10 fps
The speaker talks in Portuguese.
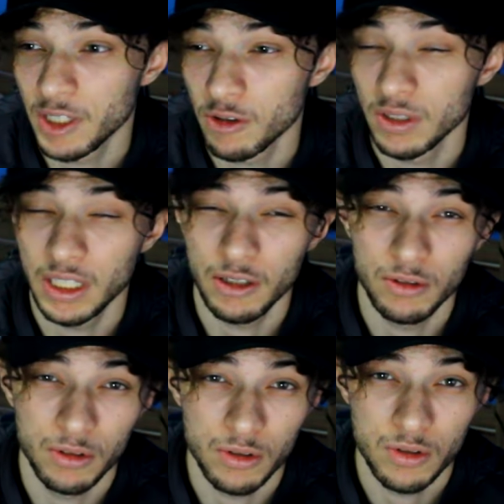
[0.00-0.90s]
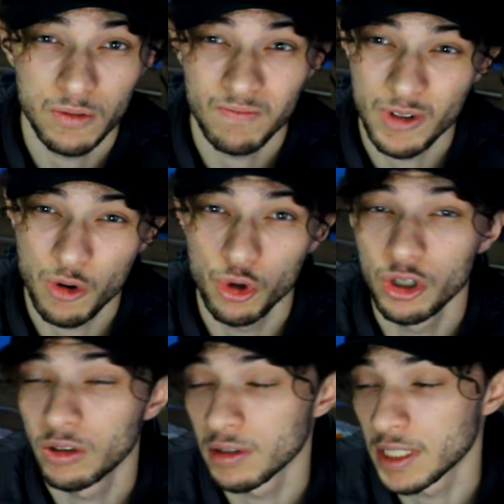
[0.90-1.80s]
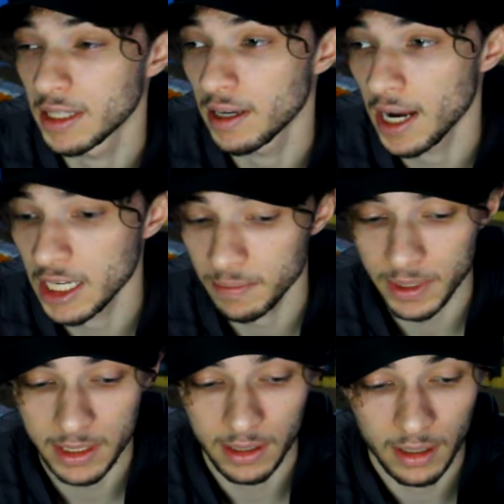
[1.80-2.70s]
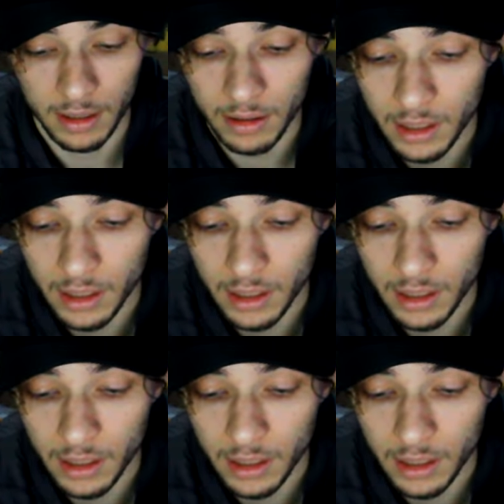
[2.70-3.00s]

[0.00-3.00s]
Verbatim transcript: conteúdos curtos, entre aspas, entendeu?